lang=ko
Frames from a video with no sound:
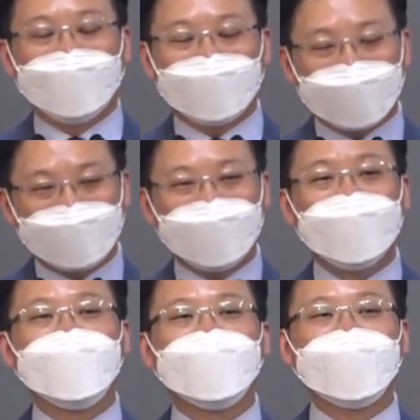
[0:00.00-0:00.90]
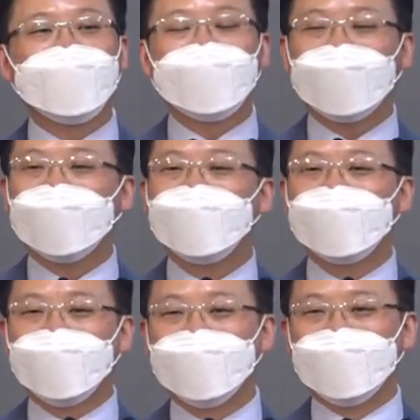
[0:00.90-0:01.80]
어차피 승리는
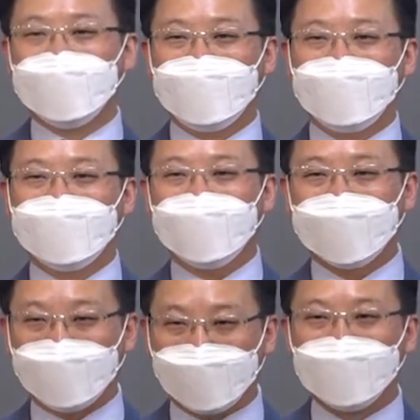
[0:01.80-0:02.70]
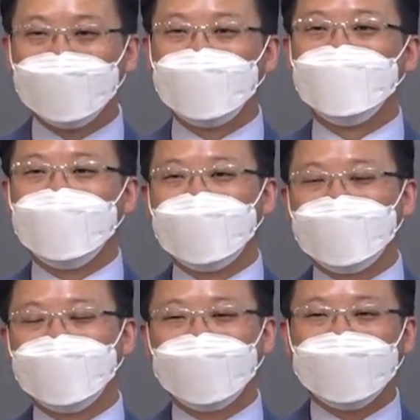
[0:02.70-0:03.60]
하나님께 있는 거니까. 내가 마병을
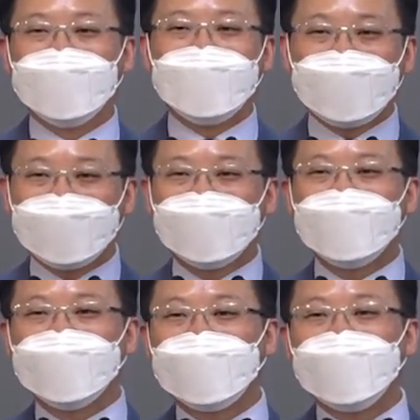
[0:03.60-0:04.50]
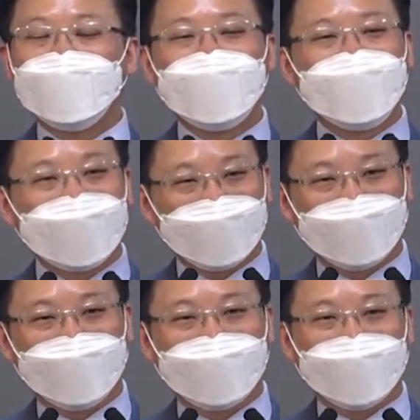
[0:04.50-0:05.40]
준비하지만 승리는 하나님이 주시는
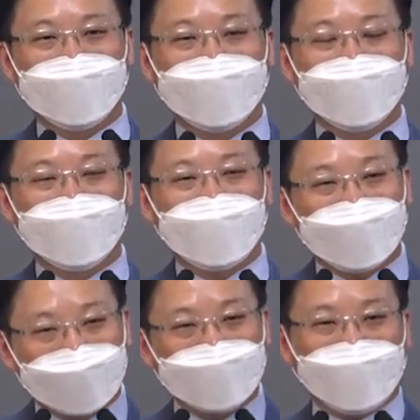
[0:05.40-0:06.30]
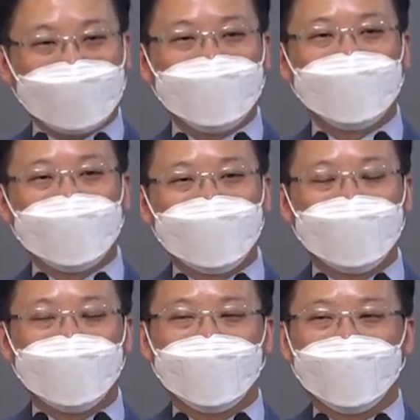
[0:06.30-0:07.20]
거니까. 하나님께 맡기는
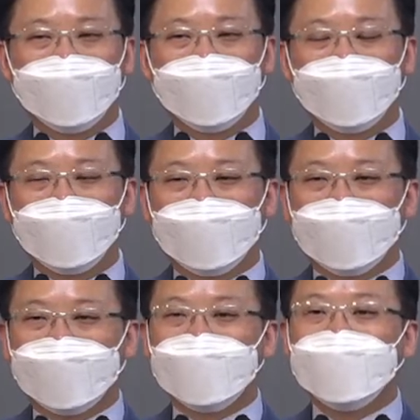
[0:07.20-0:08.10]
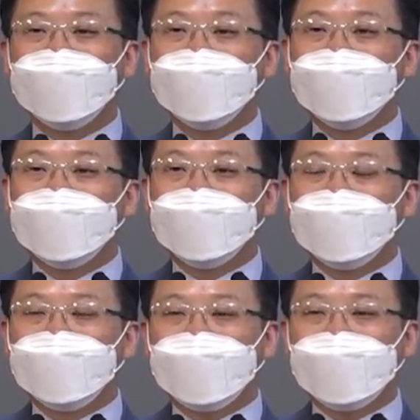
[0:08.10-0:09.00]
거죠. 그런데
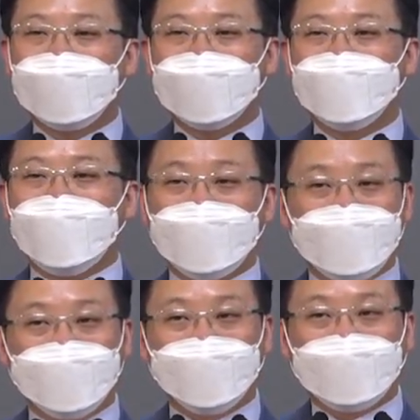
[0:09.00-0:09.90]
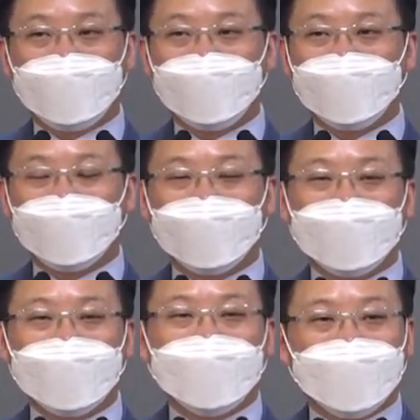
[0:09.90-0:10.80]
하나님께 맡기지 못하면
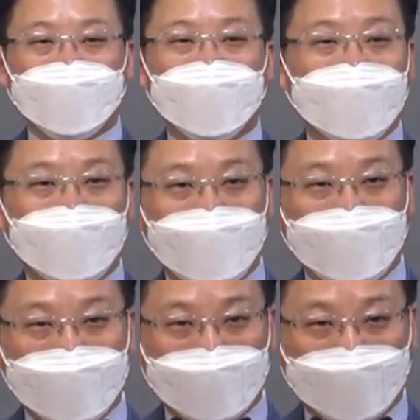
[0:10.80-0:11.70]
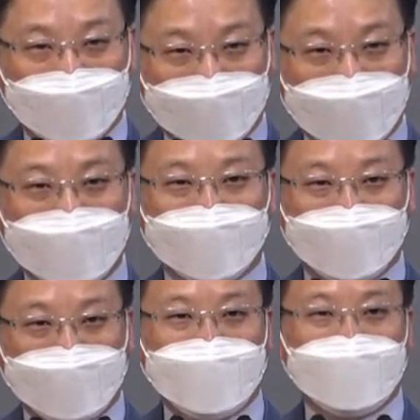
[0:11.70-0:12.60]
뭐가 올라오냐면 불안,
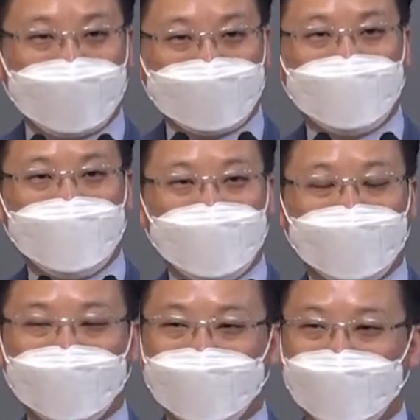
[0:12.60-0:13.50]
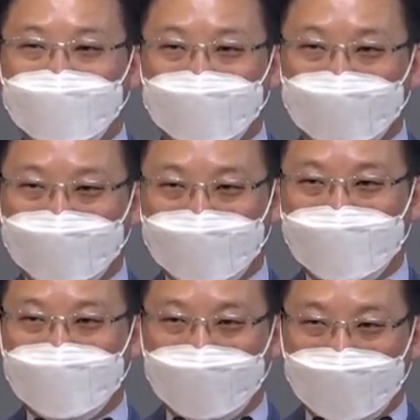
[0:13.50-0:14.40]
불안이 계속 올라오는 거예요.
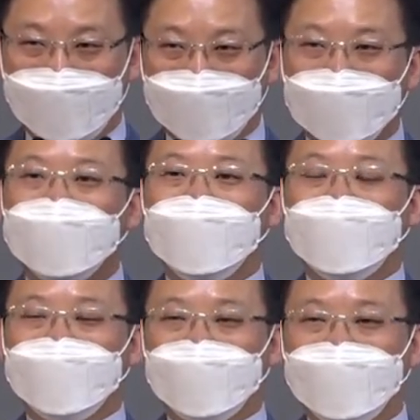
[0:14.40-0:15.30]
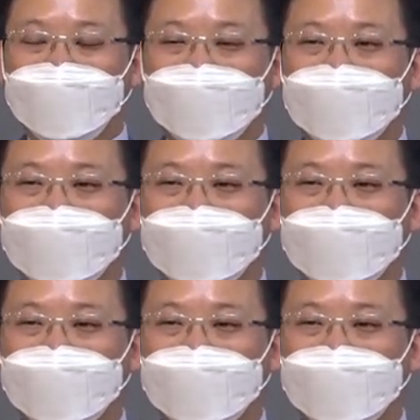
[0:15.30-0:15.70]
불안이 계속 올라오는 겁니다.